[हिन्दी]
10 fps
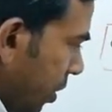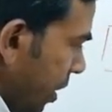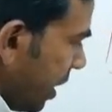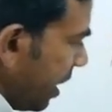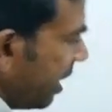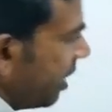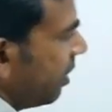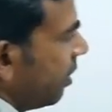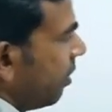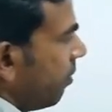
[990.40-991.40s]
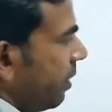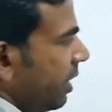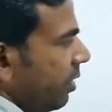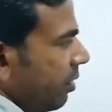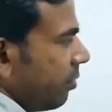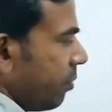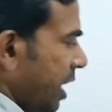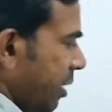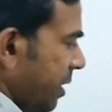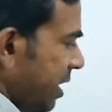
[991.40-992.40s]
ठीक है फिर
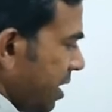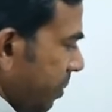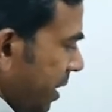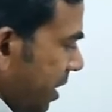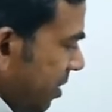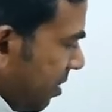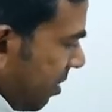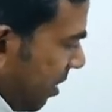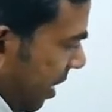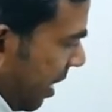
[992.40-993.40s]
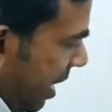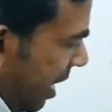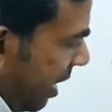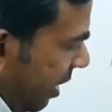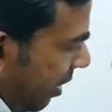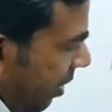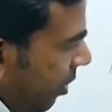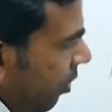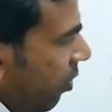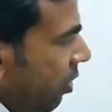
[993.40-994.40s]
प्राइमरी सफिक्स एन
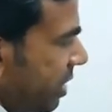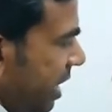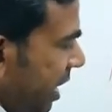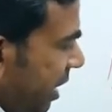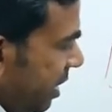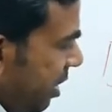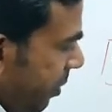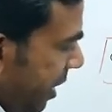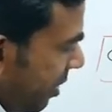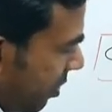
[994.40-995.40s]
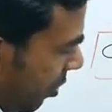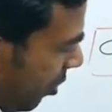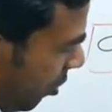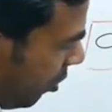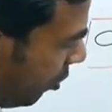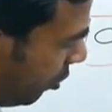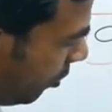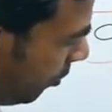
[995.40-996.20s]
और सेकेंडरी सफिक्स ऑन